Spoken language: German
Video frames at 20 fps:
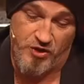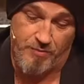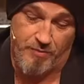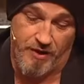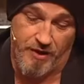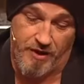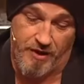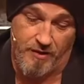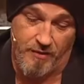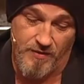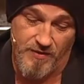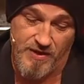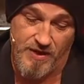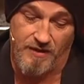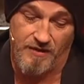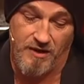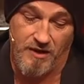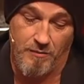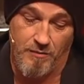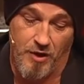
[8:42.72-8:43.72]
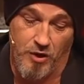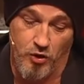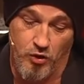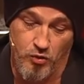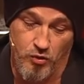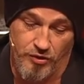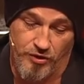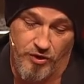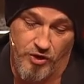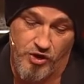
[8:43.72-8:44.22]
aussprechen und sagte immer
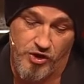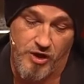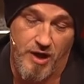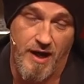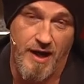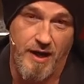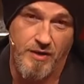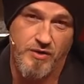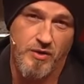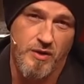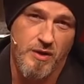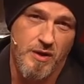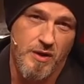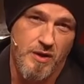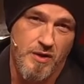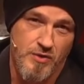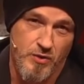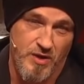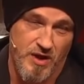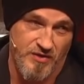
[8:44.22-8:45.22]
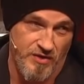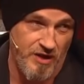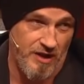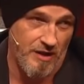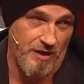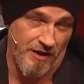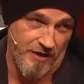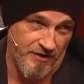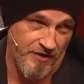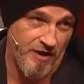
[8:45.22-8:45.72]
Ludenscheid, sodass
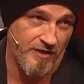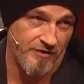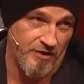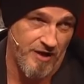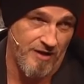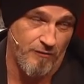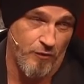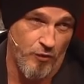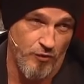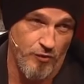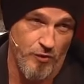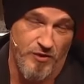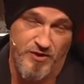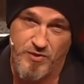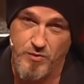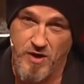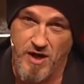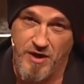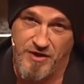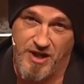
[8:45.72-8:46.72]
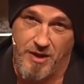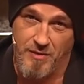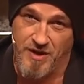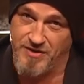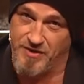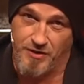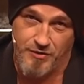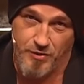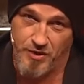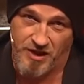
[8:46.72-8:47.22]
ich lange dachte, da wohnen nur Zuhälter,
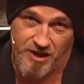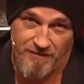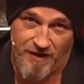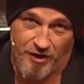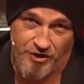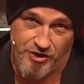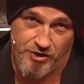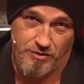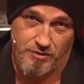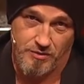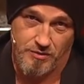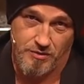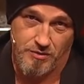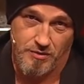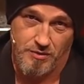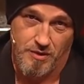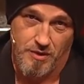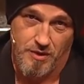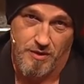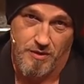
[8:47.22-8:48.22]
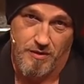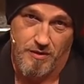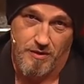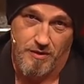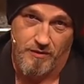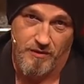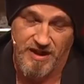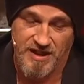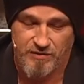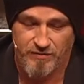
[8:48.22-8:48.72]
aber ist natürlich Quatsch.
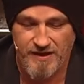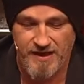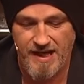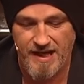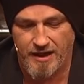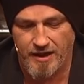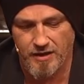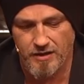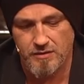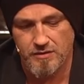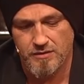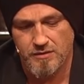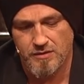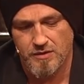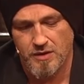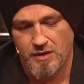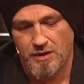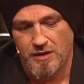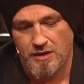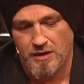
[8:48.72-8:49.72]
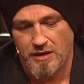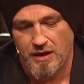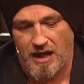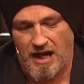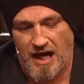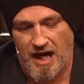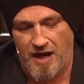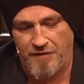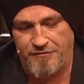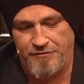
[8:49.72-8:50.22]
Deswegen
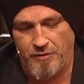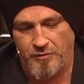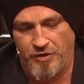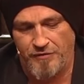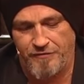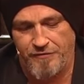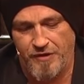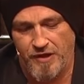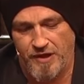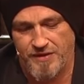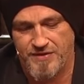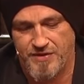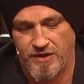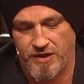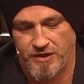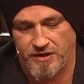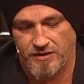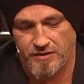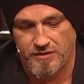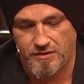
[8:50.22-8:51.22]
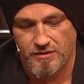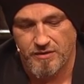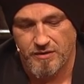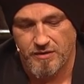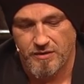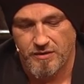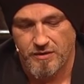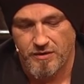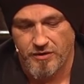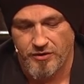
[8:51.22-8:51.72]
A45,
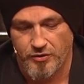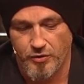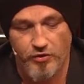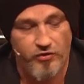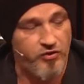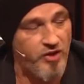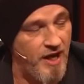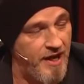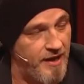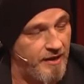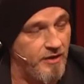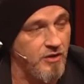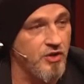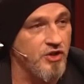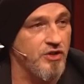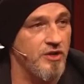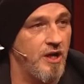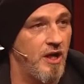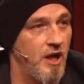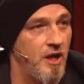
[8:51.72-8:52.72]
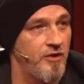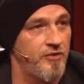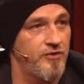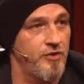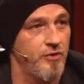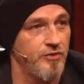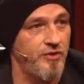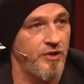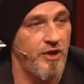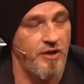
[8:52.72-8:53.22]
du
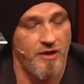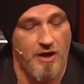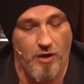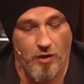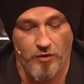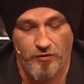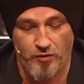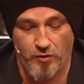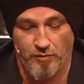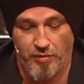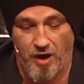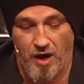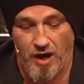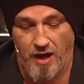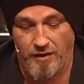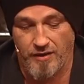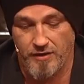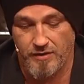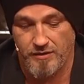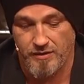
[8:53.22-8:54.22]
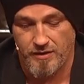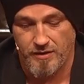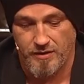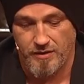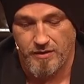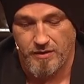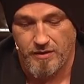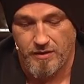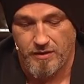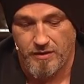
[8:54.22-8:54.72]
Seitenstraße unter den Autobahnen,
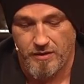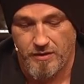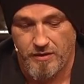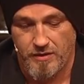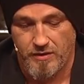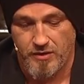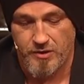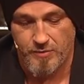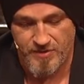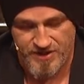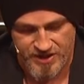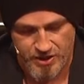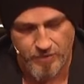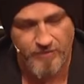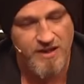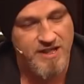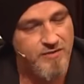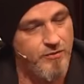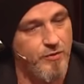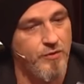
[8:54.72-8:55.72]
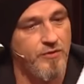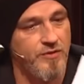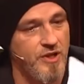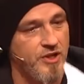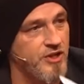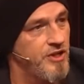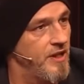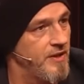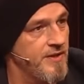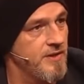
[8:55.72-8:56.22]
du bist sowas von
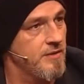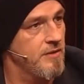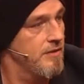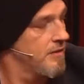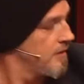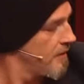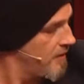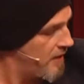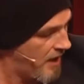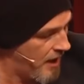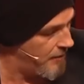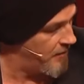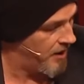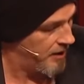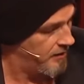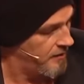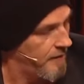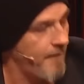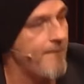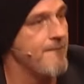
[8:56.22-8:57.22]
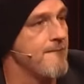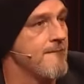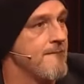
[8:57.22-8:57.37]
unterschätzt. Hammer.